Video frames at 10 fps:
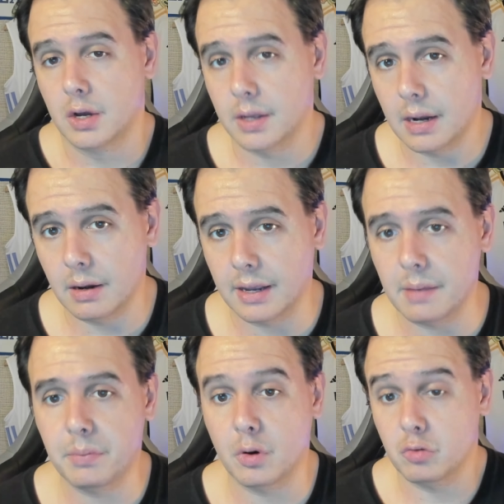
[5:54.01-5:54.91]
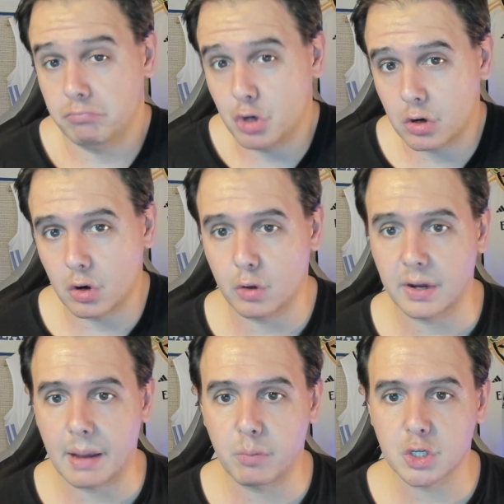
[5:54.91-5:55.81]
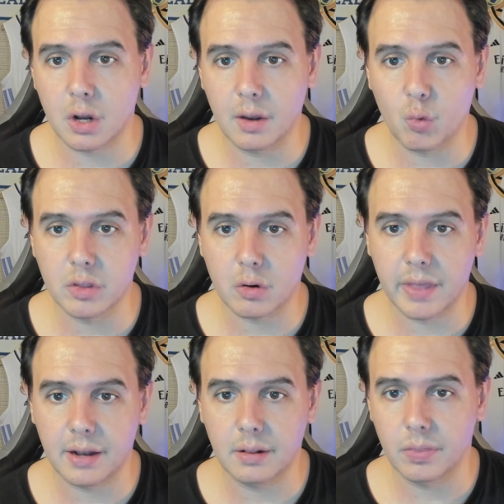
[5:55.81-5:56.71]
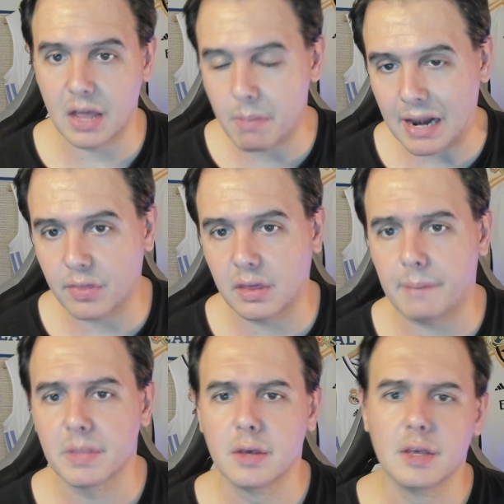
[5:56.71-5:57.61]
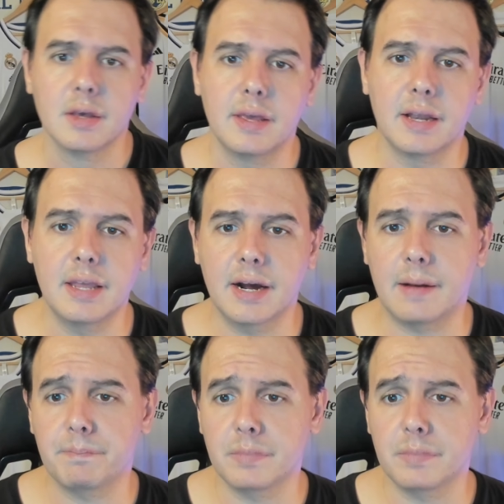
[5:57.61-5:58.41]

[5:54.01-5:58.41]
el equipo yo creo que lo tenía puesto al encuentro del, Valencia y en Liga.